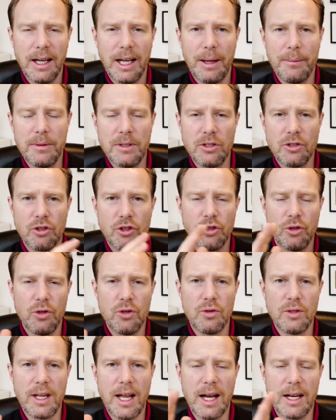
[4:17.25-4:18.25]
Kann man sich so
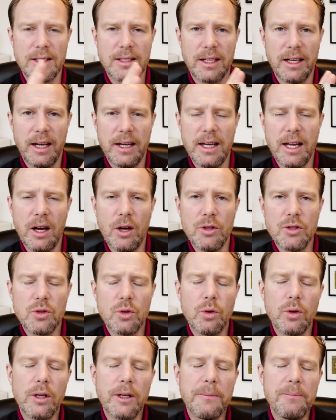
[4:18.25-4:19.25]
schön so einen Jahreskalender
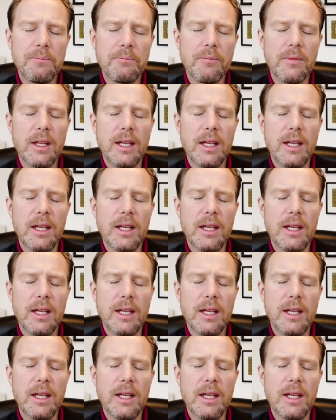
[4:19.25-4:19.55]
ausdrucken.